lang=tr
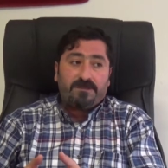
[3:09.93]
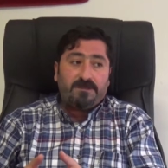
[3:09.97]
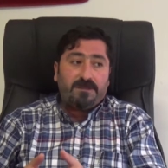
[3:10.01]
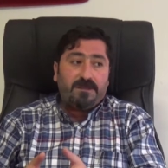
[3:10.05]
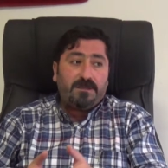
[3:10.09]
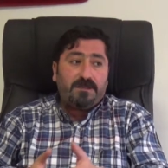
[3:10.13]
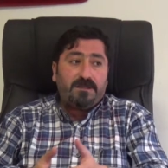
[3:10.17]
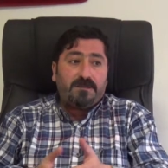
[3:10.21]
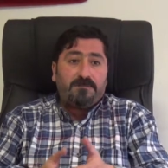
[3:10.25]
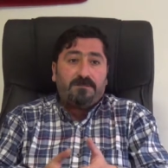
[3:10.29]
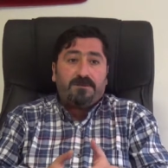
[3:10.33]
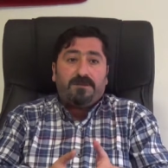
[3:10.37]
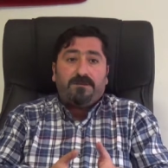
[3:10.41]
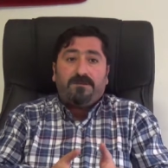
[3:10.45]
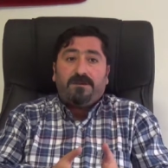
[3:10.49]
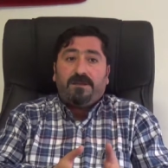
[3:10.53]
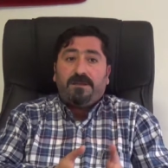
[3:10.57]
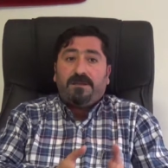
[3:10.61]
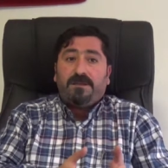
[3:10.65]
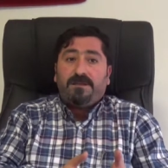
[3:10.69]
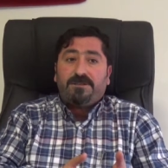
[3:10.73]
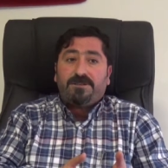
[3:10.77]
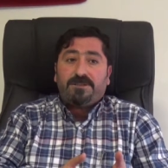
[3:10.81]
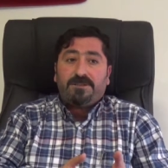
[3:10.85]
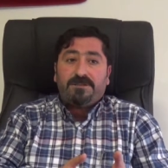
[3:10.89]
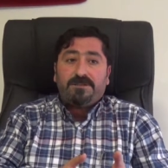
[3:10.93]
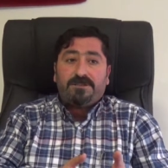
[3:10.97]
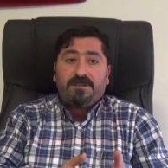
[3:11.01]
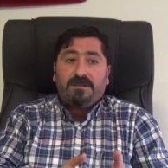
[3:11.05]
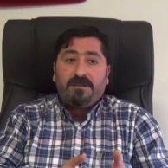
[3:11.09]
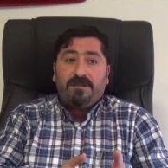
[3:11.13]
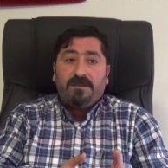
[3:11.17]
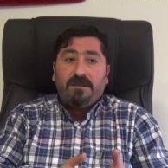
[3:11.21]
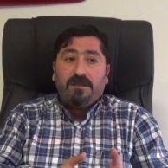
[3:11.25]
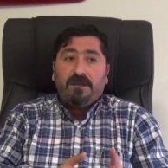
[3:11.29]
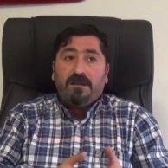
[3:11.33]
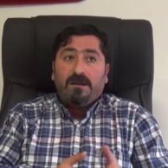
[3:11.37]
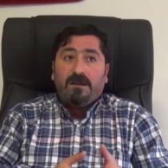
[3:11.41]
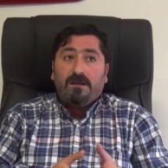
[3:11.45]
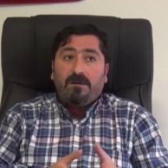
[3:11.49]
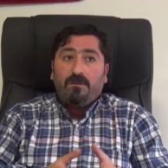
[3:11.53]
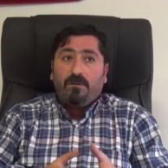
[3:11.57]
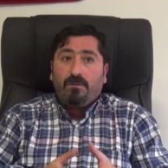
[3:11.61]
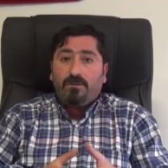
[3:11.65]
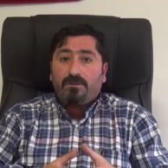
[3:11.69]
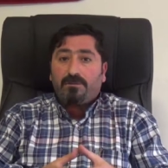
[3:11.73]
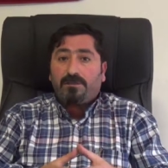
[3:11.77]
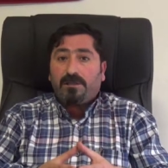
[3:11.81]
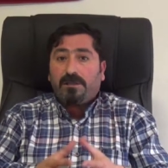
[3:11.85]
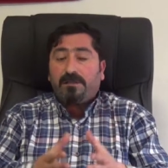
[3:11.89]
2-1 öne geçince
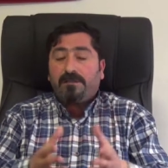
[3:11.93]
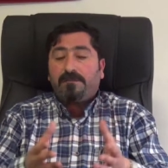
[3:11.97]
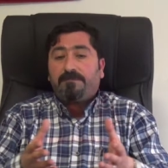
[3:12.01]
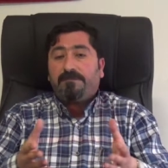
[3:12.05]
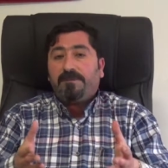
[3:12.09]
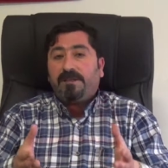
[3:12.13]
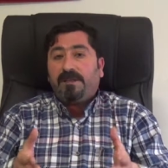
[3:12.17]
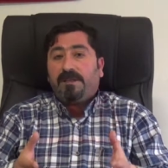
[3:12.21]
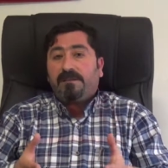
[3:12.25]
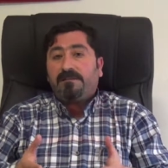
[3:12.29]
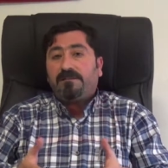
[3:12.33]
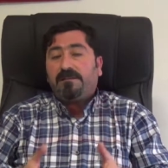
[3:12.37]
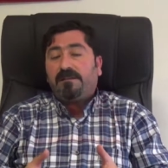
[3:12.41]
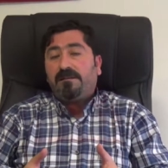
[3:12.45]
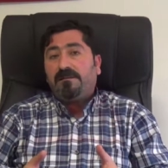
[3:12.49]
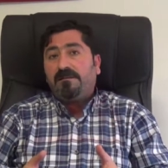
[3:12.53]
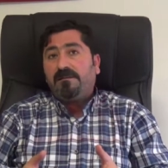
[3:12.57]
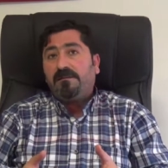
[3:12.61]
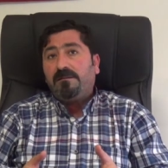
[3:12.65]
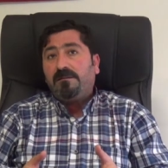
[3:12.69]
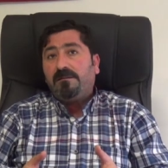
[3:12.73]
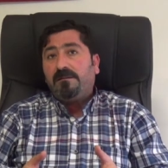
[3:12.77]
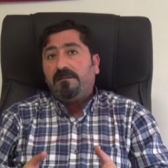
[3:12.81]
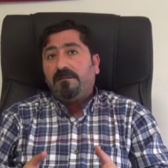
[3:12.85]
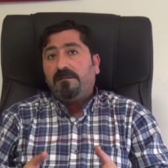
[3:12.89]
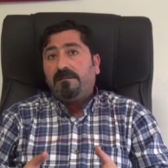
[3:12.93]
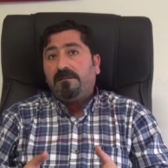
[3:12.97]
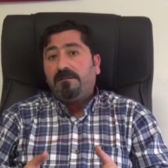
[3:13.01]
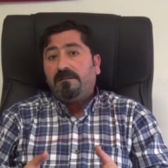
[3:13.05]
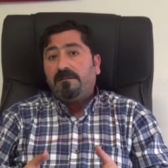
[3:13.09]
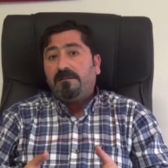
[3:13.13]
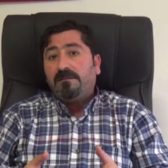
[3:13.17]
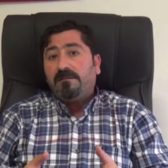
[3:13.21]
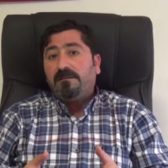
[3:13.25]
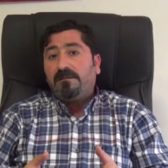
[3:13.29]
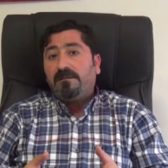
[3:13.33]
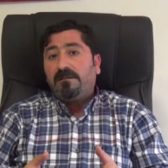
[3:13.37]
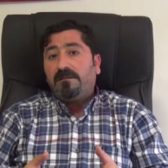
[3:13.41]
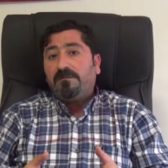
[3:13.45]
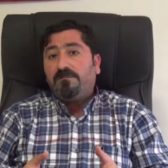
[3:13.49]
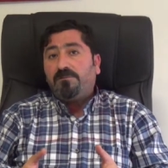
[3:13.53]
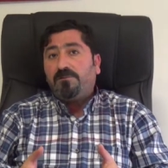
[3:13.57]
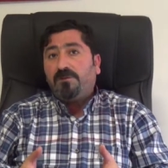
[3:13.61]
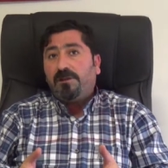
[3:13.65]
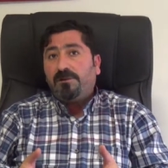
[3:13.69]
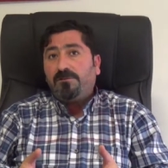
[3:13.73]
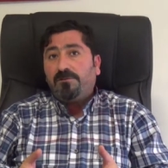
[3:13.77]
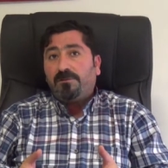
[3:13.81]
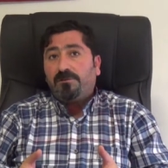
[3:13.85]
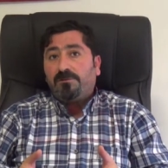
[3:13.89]
ortalık bir anda e,
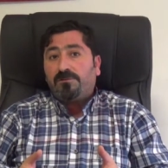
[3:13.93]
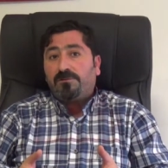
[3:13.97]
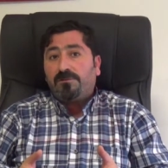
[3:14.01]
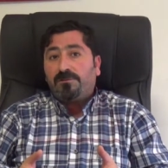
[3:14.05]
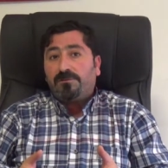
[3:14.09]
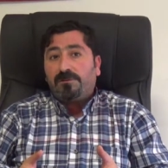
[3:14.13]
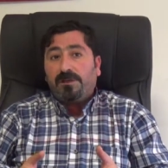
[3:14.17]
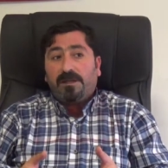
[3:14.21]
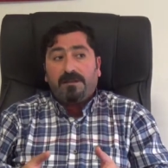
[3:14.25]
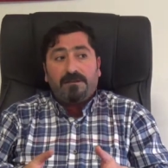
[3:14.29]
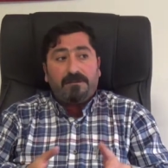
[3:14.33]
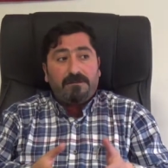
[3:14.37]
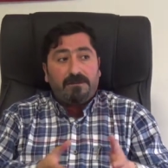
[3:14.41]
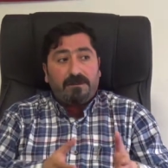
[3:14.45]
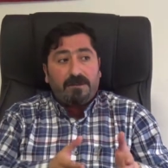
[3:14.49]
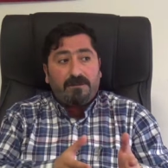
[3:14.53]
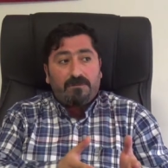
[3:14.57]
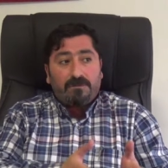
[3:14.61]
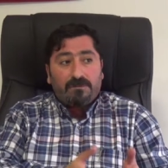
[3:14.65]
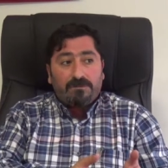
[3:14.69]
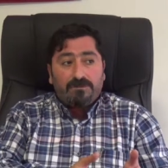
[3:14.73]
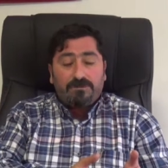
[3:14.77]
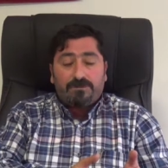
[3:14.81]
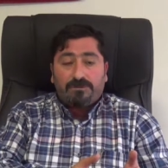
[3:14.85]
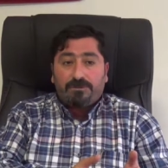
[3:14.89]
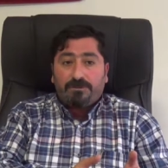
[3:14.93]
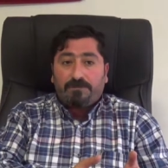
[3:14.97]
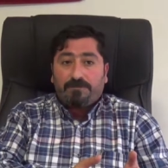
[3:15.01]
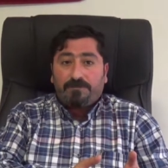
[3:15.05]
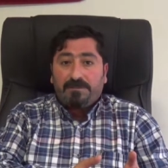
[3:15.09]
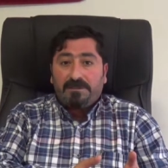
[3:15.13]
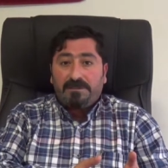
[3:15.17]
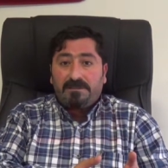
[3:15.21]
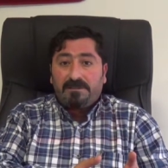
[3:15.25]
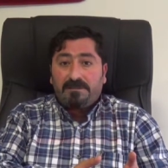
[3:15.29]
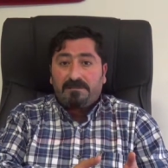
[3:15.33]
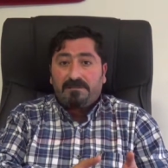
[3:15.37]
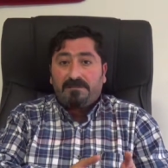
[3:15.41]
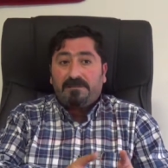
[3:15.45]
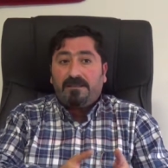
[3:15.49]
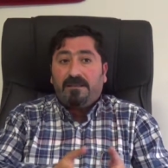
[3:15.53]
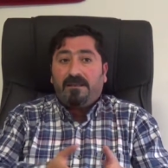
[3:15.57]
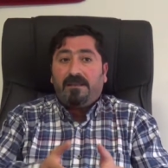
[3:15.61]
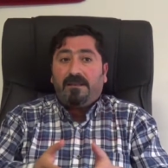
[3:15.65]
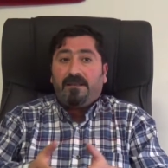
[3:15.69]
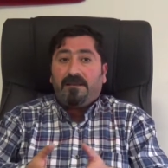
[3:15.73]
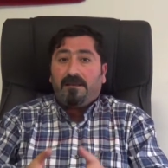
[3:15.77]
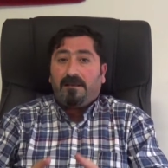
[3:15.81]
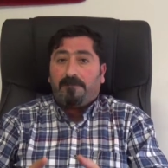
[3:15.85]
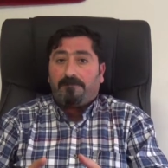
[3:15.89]
buna döndü. Yani ne konuştuk biz
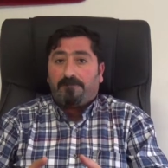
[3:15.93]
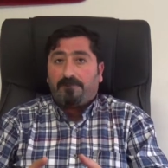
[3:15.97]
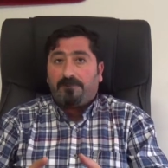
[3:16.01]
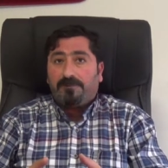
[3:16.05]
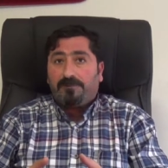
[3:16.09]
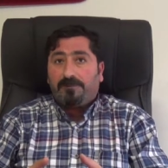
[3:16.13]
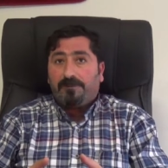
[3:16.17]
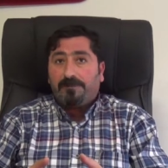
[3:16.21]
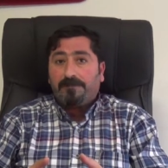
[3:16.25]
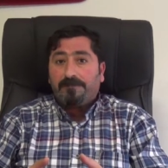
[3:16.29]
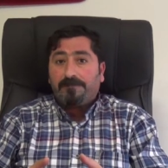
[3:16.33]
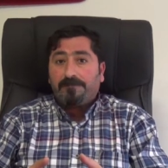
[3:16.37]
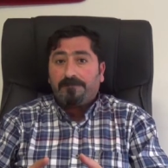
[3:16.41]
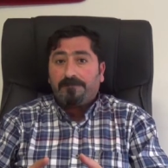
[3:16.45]
neler yapılıyor.